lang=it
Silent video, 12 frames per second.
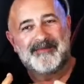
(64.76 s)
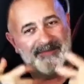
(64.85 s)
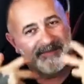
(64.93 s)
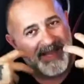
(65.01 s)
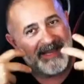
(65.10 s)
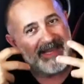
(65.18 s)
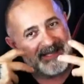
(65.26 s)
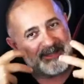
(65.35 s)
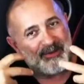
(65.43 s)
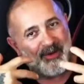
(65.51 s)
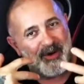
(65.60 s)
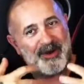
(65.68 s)
vecchia
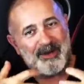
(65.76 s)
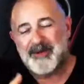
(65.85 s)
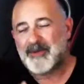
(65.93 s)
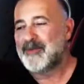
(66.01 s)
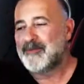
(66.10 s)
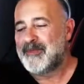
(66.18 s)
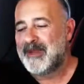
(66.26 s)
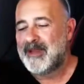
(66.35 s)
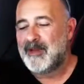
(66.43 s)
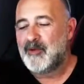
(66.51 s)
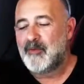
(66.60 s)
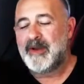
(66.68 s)
scuola, proprio un bel,
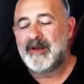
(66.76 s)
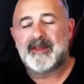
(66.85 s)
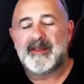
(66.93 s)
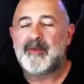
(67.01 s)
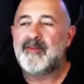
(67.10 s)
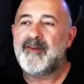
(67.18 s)
un bel tipo.